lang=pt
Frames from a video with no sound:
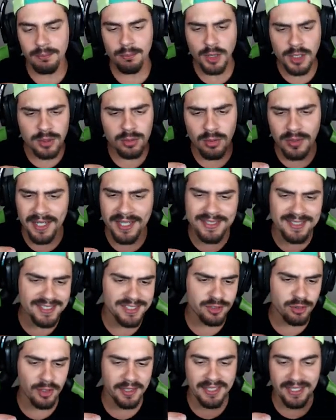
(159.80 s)
Muito grande a
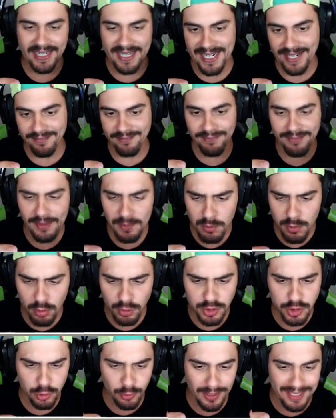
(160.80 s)
historinha, cara. Vamos
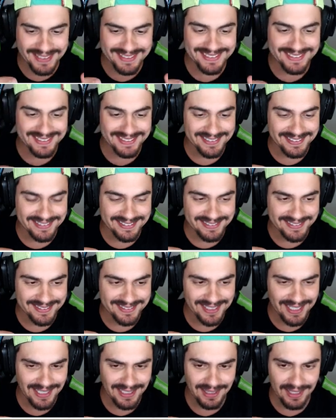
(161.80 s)
continuar
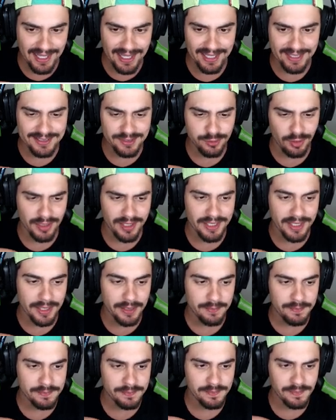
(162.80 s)
sem ler a historinha.
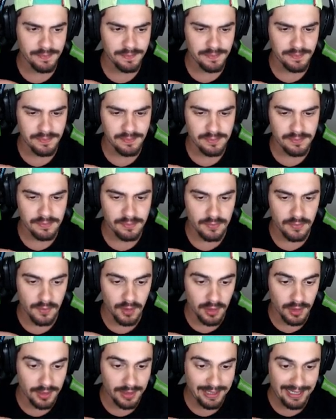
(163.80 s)

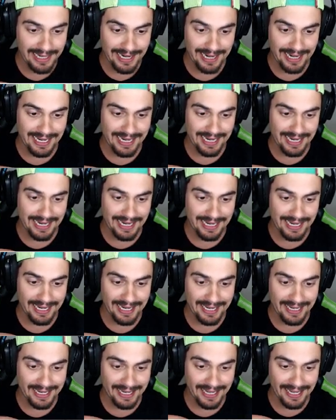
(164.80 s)

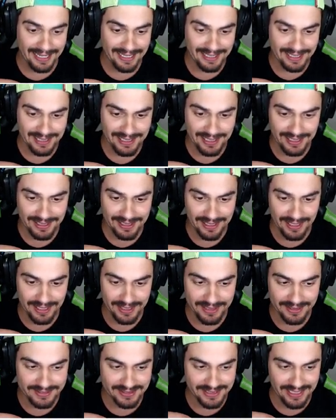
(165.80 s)
Caraca, quem
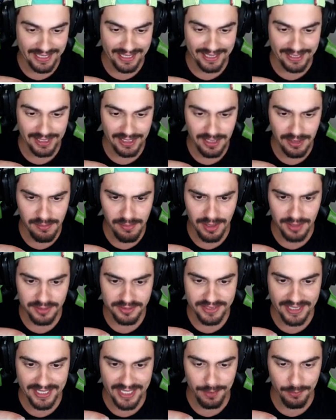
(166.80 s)
que é esse cara aqui, mano?
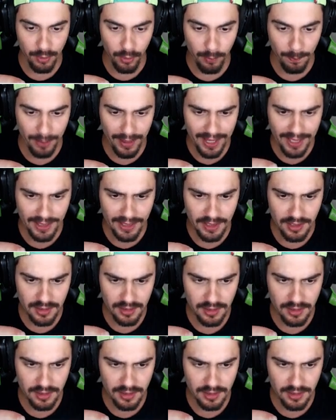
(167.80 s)
Será que é meu pai?